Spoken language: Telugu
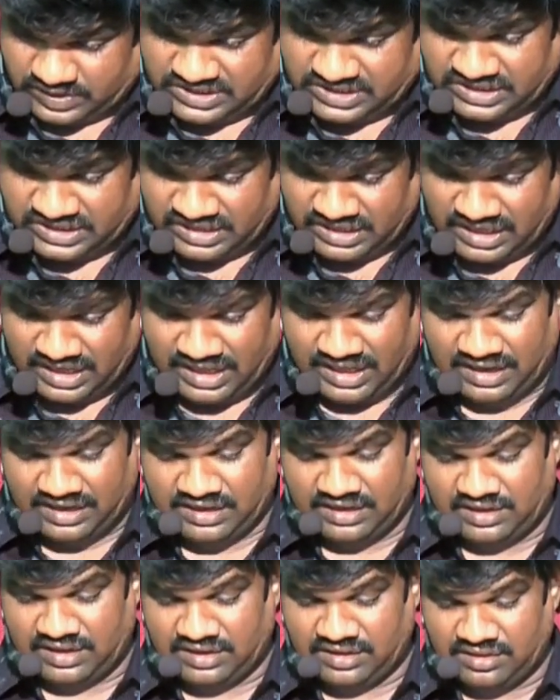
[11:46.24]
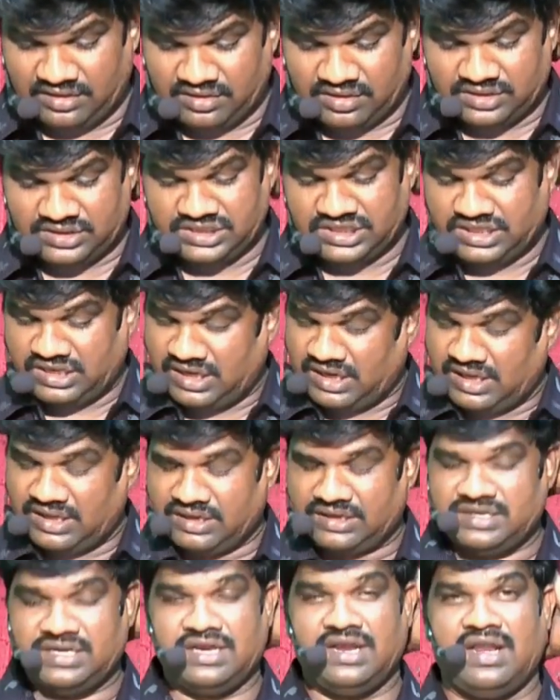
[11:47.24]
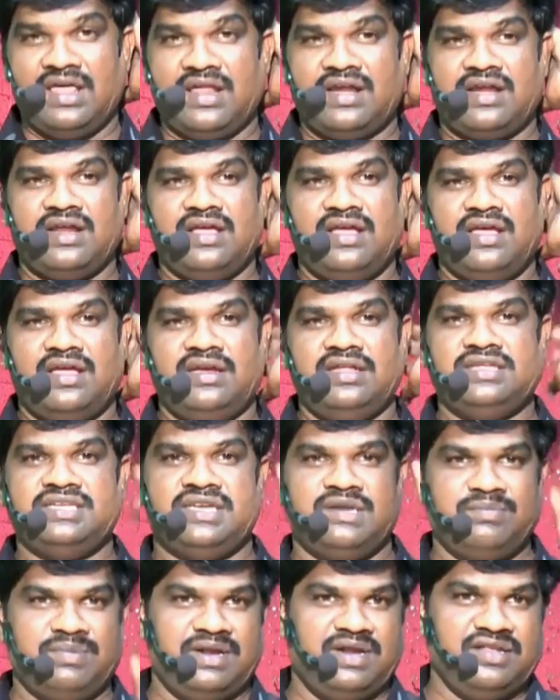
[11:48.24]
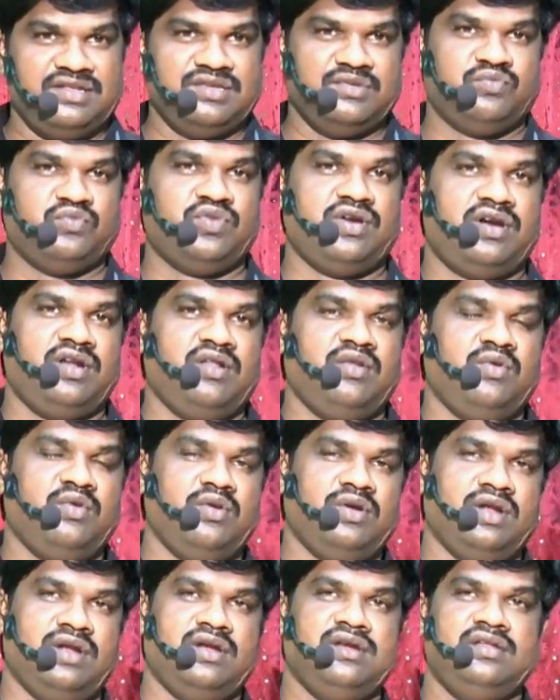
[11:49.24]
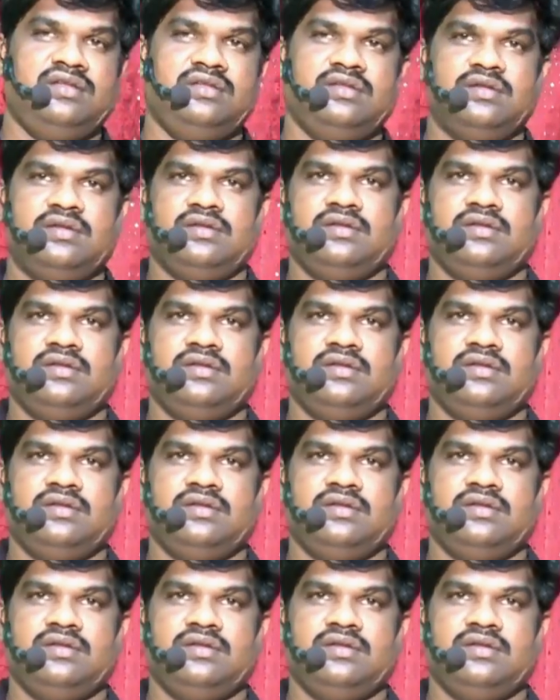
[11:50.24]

చిన్నలార అంటున్నాడు చిన్నలార చిన్నలార అనగానే చిన్నపిల్లలకు చెప్తున్నాడు అనుకోకండి